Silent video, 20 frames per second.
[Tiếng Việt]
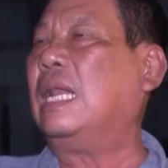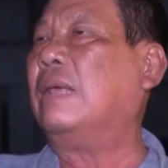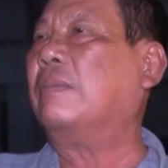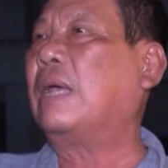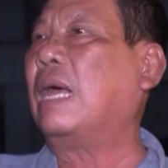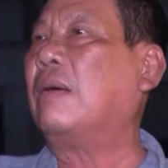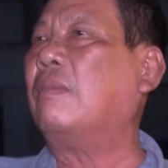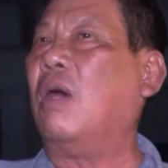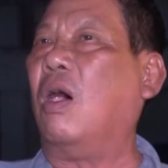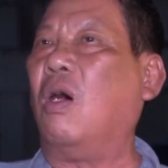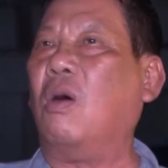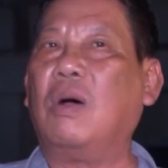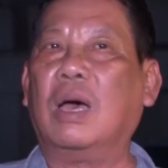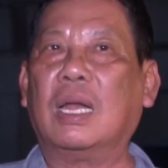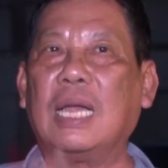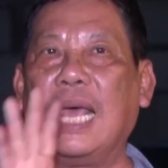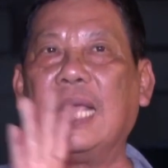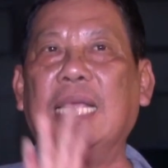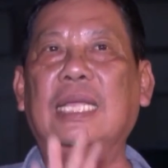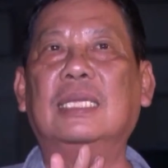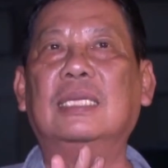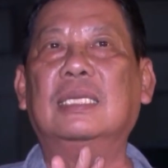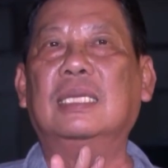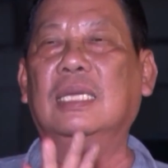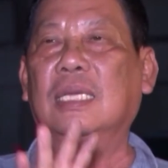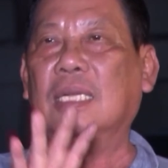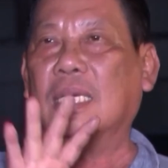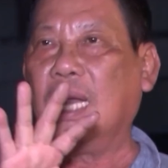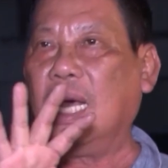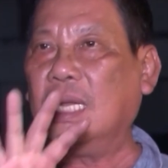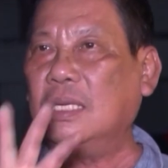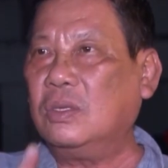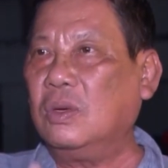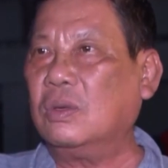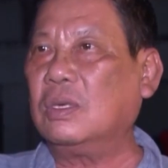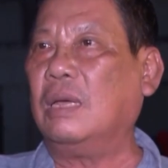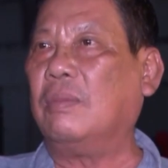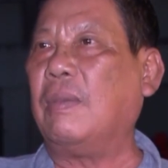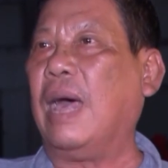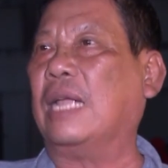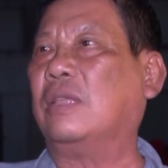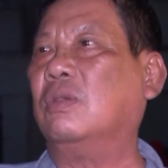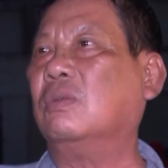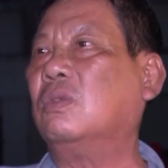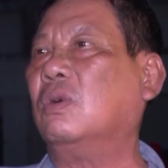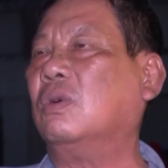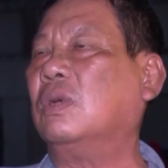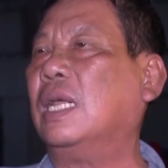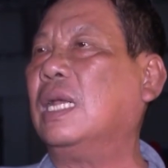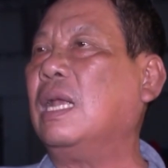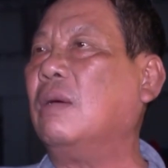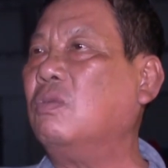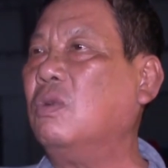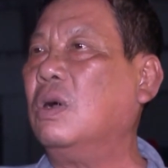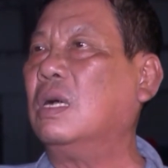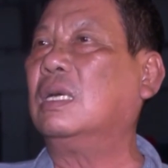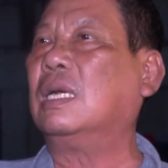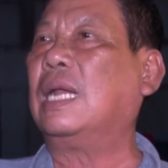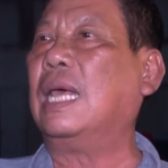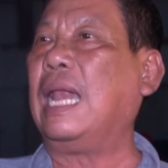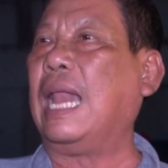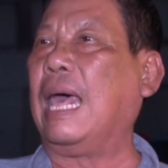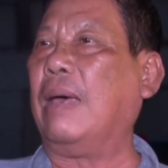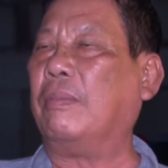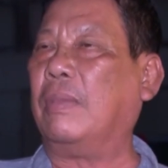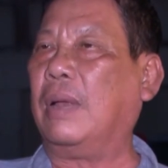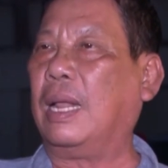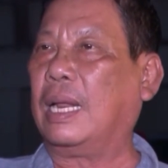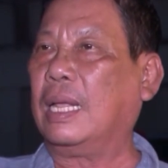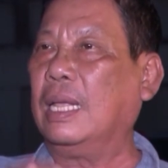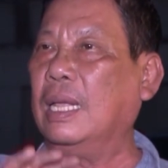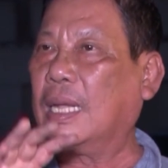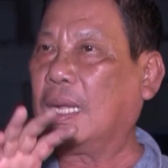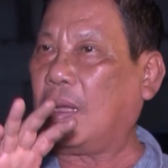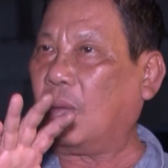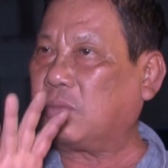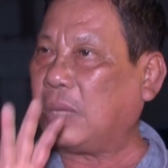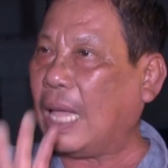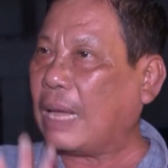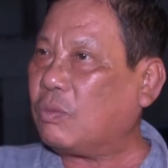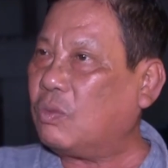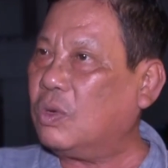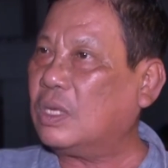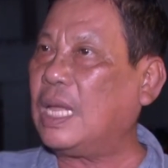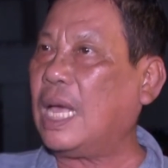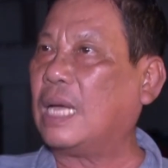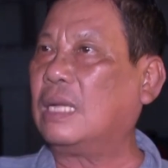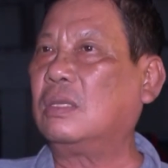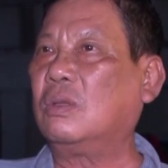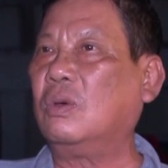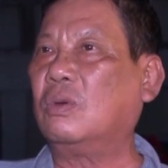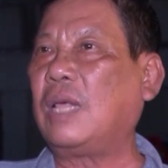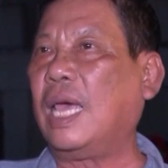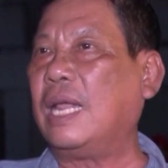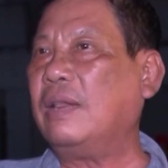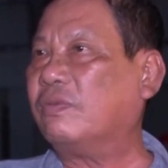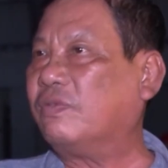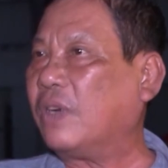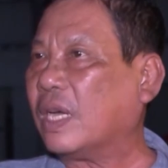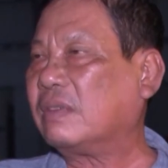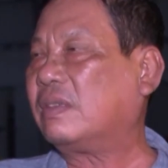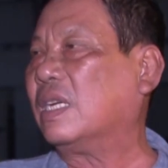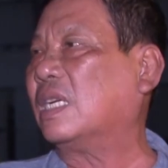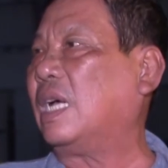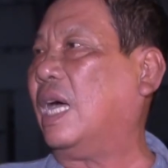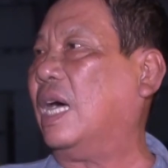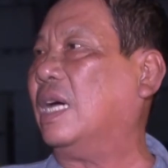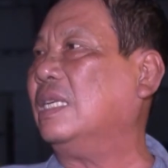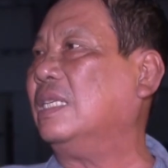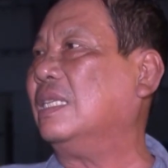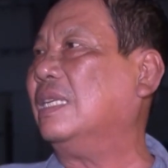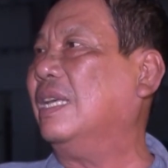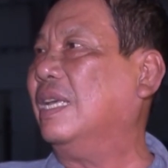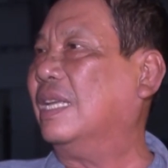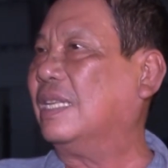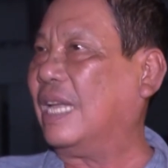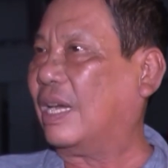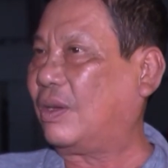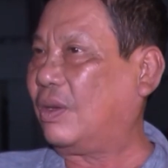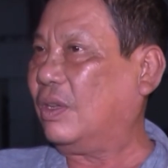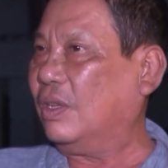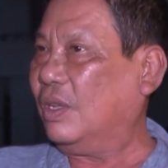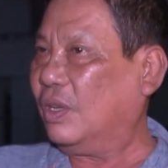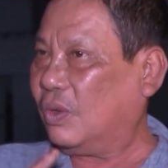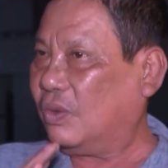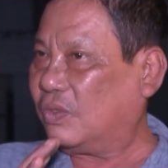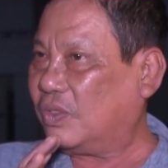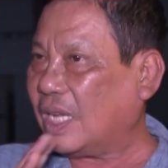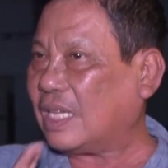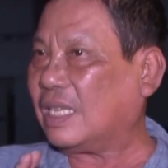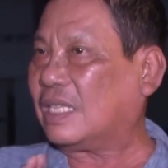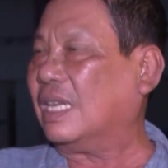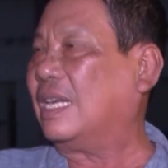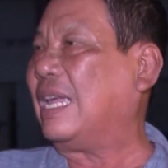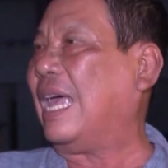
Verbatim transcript: em cán bộ ở đây đến xuống địa bàn chúng tôi để đóng quân, để làm là công tác quân dân, tôi thấy rất phấn khởi và rất tự